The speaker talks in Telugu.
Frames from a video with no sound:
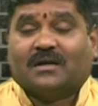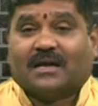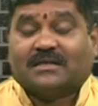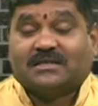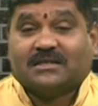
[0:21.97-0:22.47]

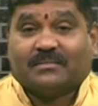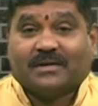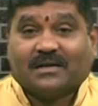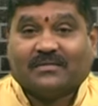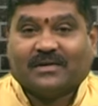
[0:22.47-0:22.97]

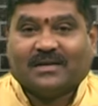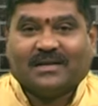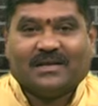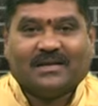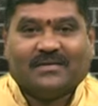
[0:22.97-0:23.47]

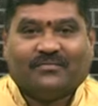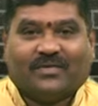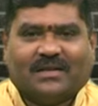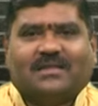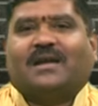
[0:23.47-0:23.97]
ఖచ్చితమైనటువంటి
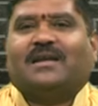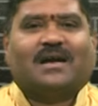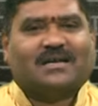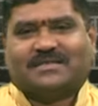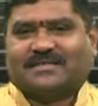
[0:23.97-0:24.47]
ఫలితాన్ని
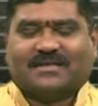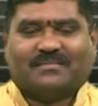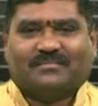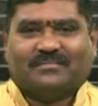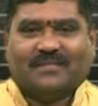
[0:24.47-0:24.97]
ఆశిస్తాం
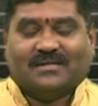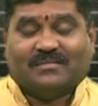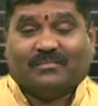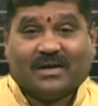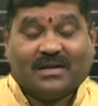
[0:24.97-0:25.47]

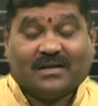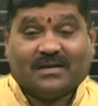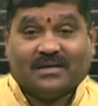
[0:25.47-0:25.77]
మరి